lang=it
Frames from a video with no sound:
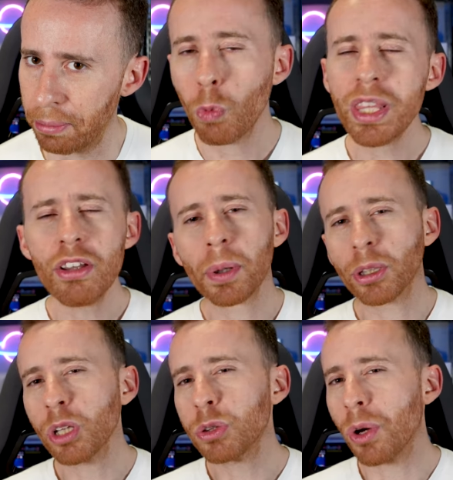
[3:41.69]
Quindi un
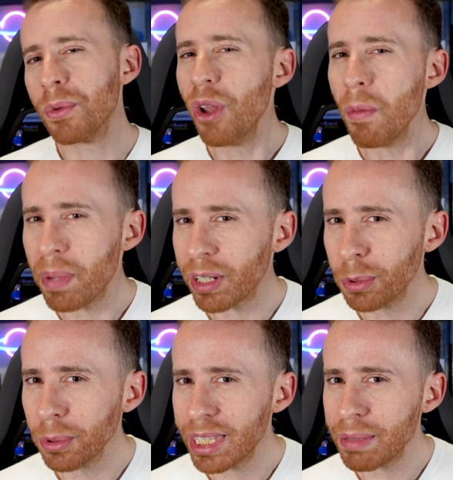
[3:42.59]
prodotto non per
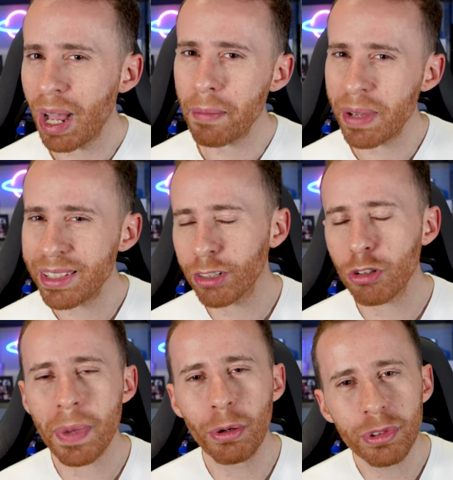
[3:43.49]
tutti, ma
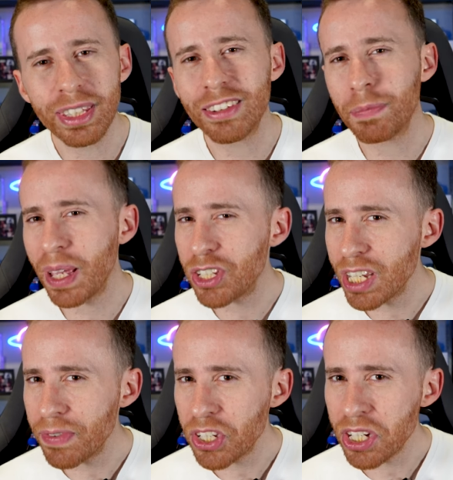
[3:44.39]
pensato per usi
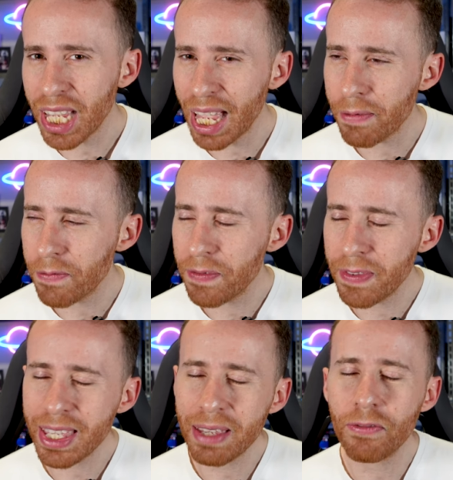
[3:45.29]
specifici che
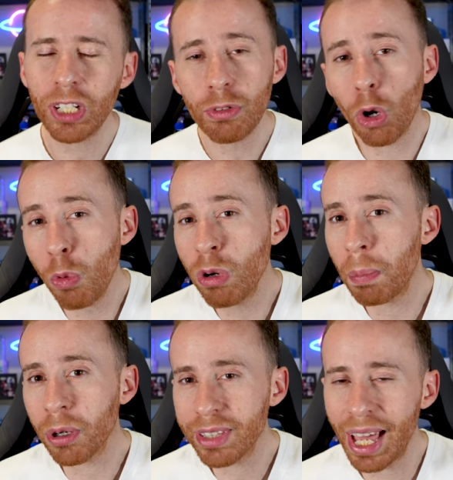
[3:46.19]
vi volevo comunque
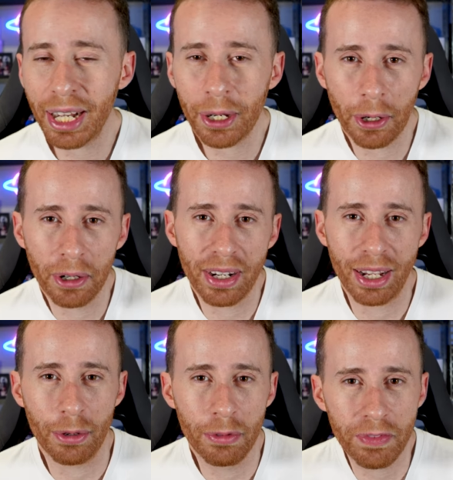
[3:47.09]
portare
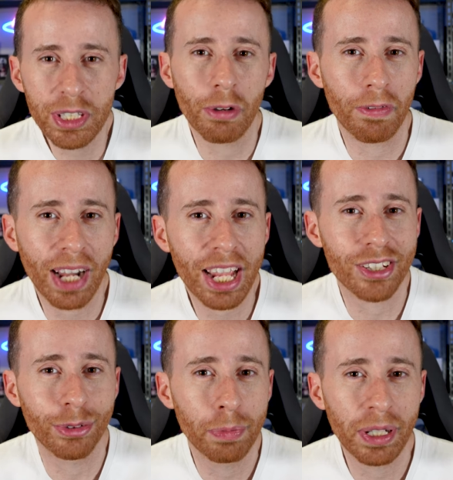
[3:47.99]
con un video
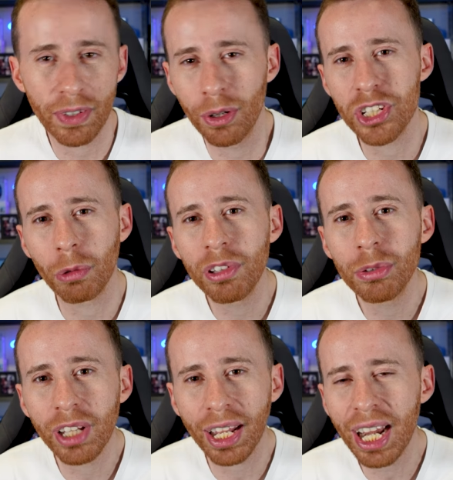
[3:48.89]
flash super veloce qui
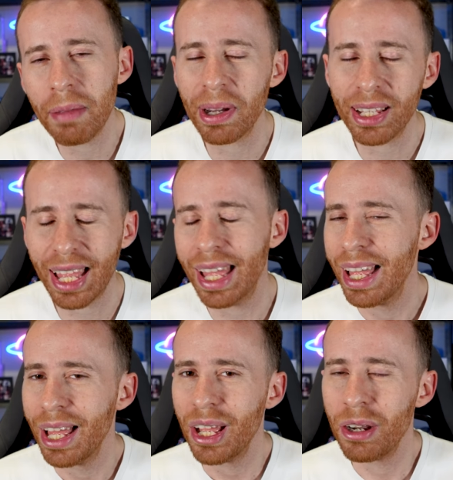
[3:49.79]
sul canale perché
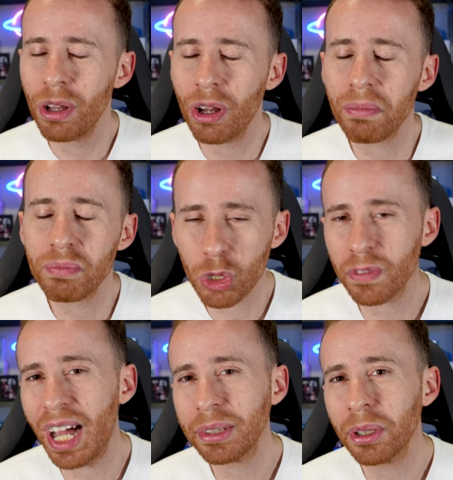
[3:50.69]
l'ho
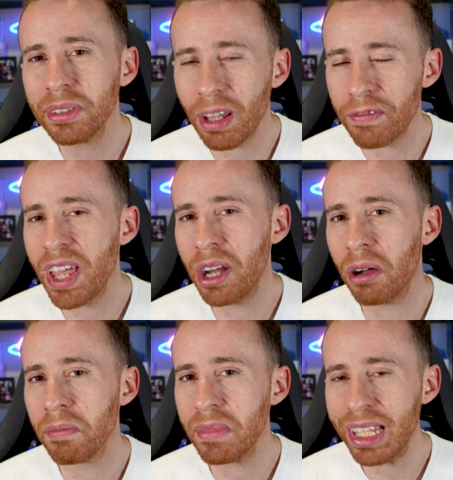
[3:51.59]
trovato
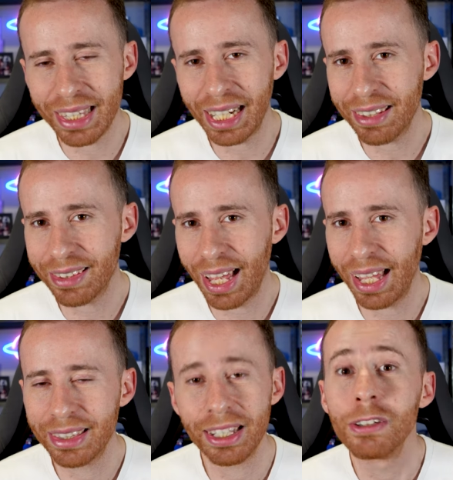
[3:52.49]
davvero
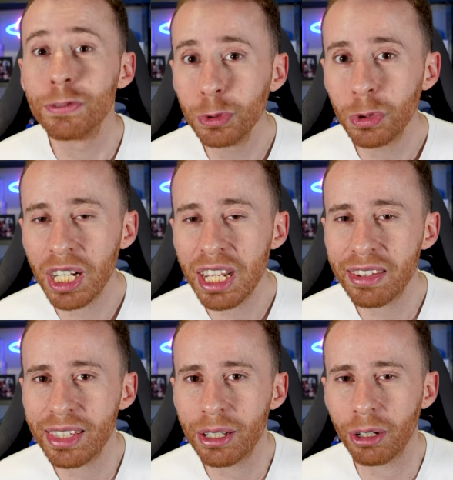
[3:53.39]
interessante,
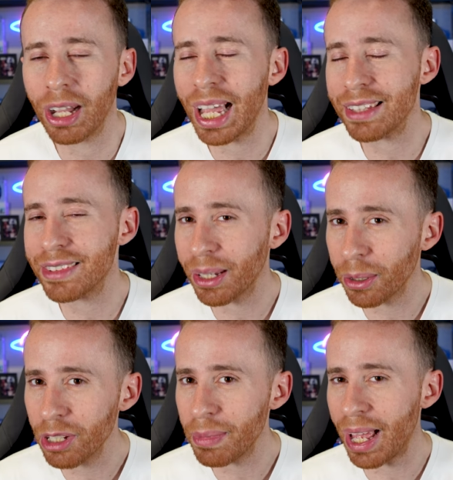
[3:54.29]
futuristico e
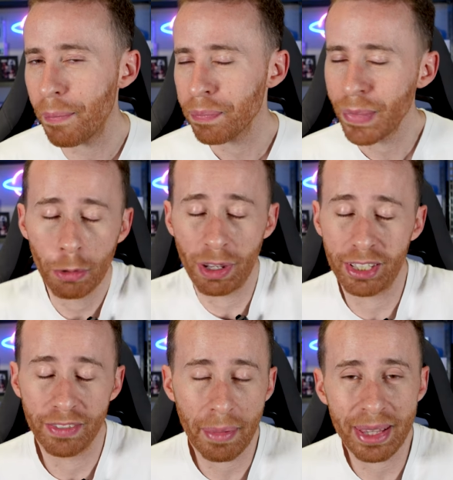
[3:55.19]
secondo me,
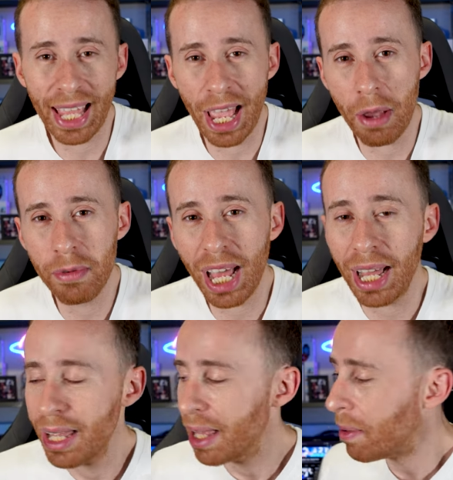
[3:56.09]
questo ovviamente è,
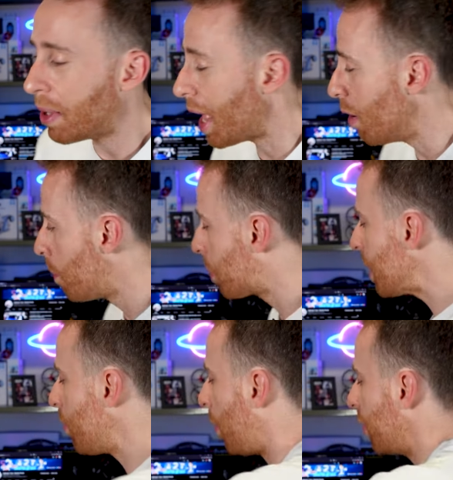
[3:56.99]
una, è un
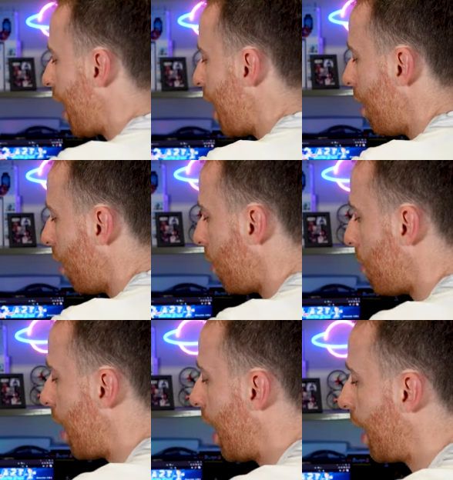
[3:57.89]
primo modello,
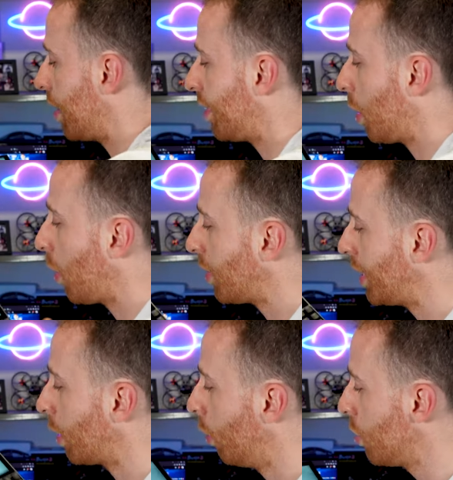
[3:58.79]
ma se questa
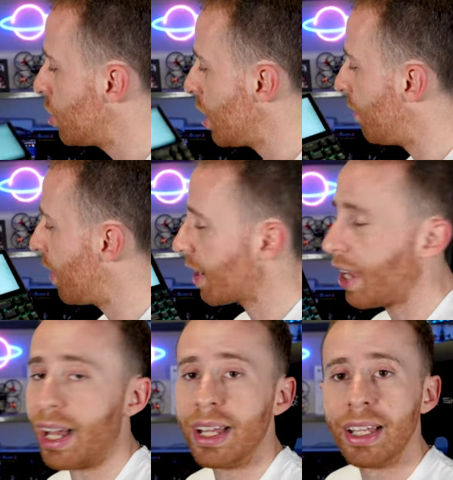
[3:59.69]
tecnologia
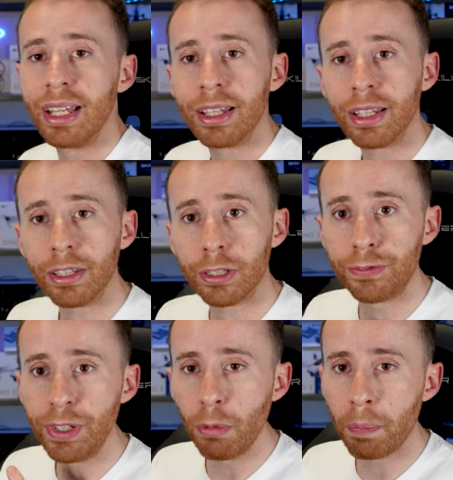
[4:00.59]
verrà
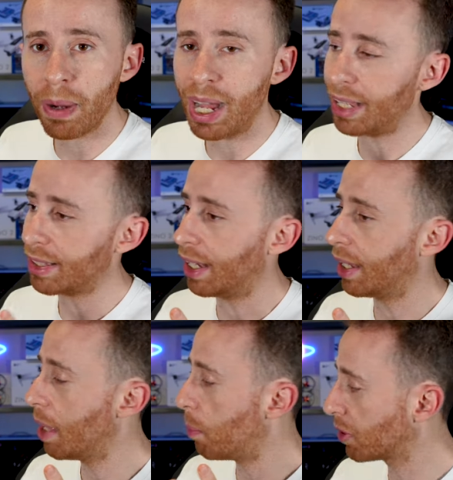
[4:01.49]

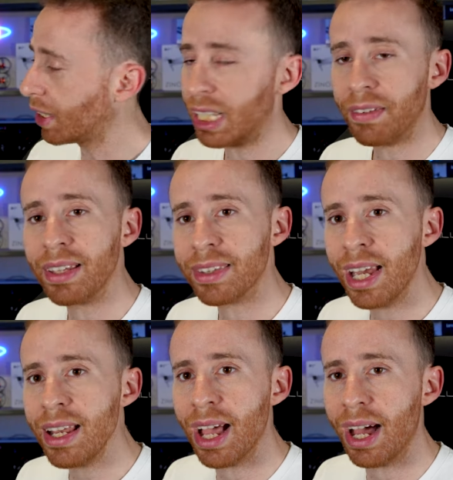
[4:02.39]
sviluppata e portata avanti
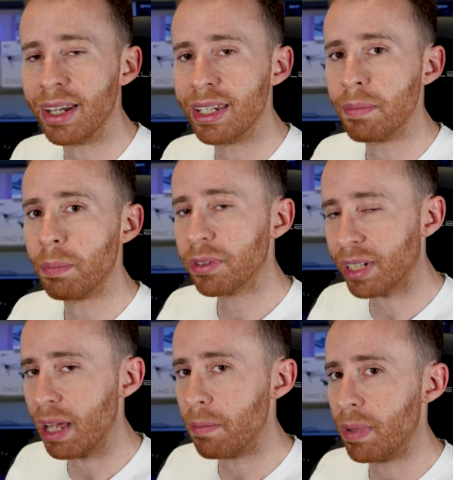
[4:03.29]
anni
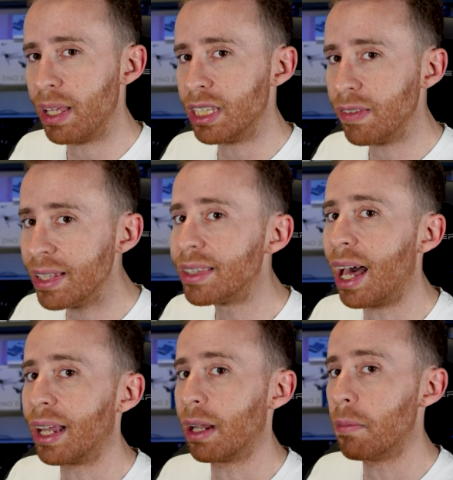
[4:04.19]
potrebbe
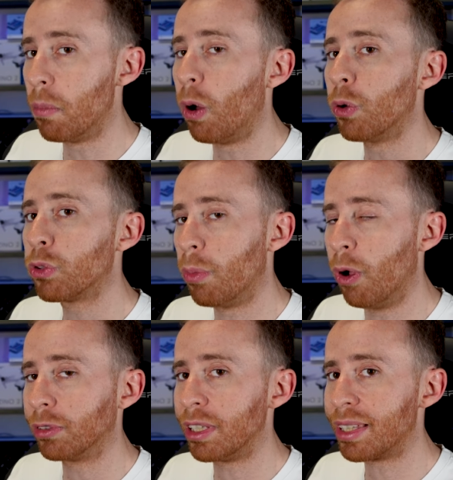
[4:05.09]
diventare molto
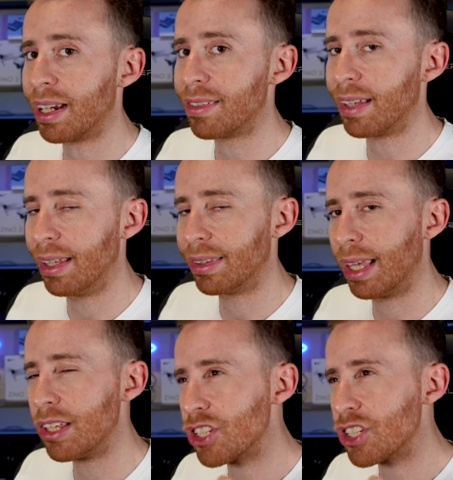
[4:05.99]
molto interessante.